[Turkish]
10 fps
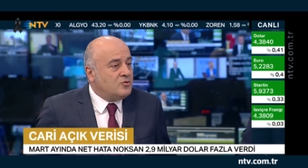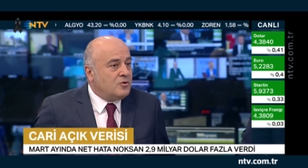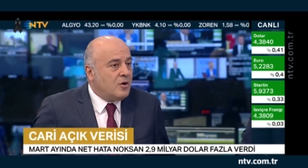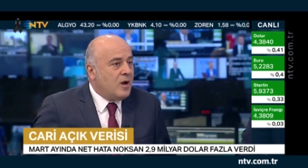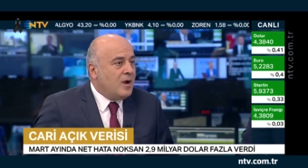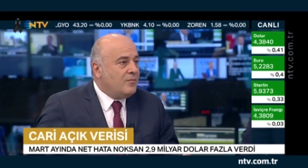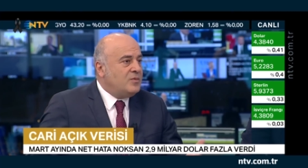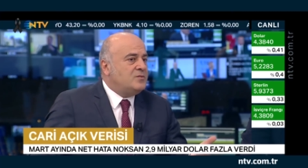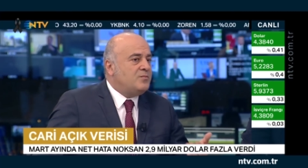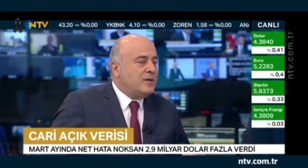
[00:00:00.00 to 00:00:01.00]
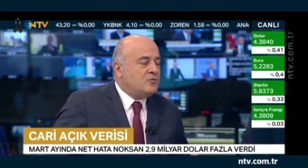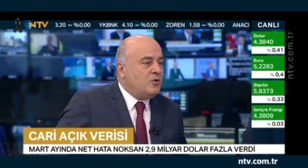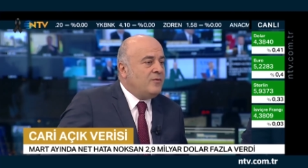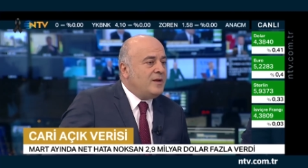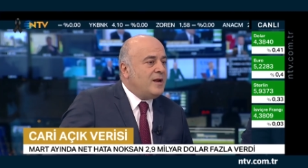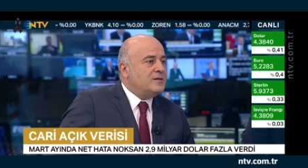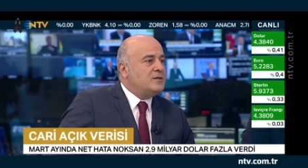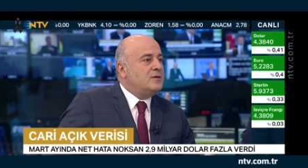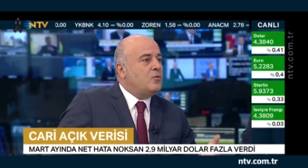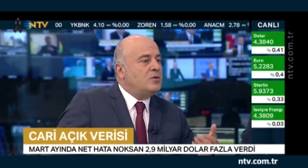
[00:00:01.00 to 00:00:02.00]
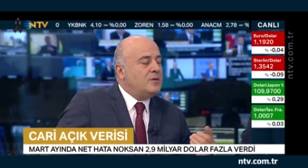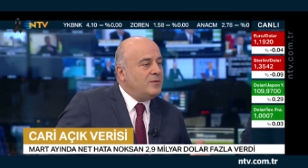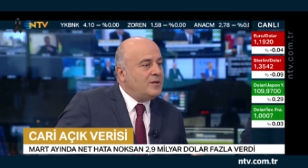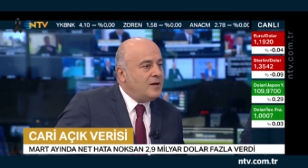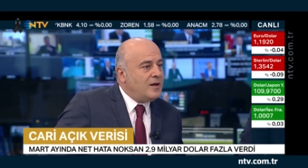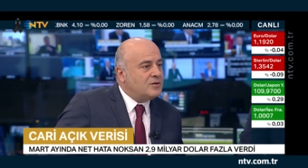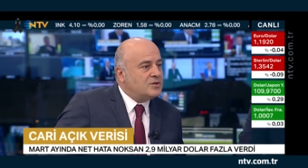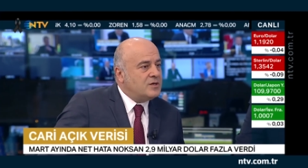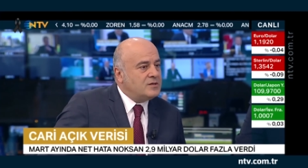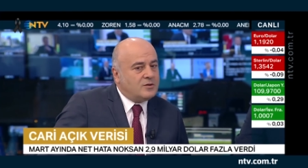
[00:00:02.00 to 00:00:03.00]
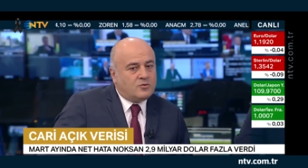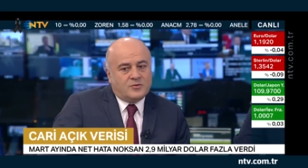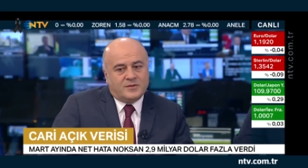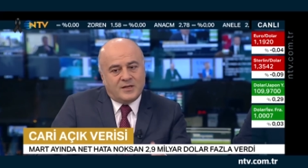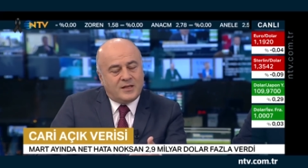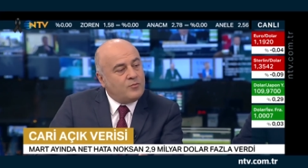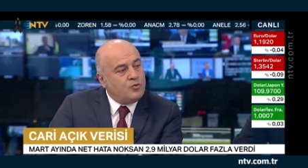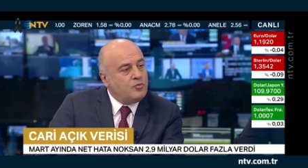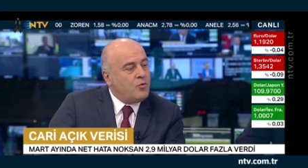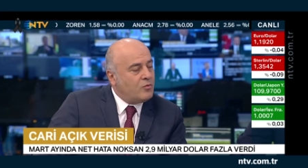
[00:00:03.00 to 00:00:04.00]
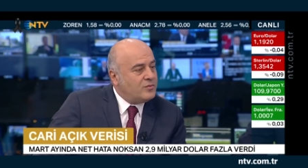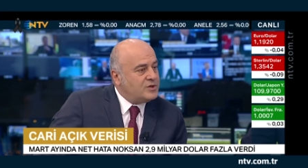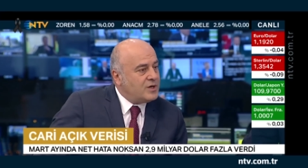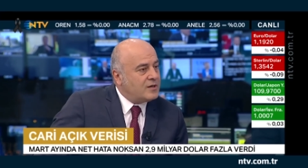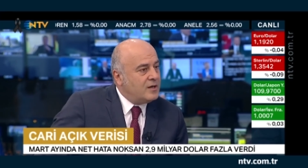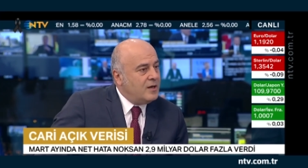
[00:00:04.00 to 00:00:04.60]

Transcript: Çünkü biz petrolü ve enerjiyi o tip ithalatı çıkarırsak o zaman zaten büyüme olmayacak.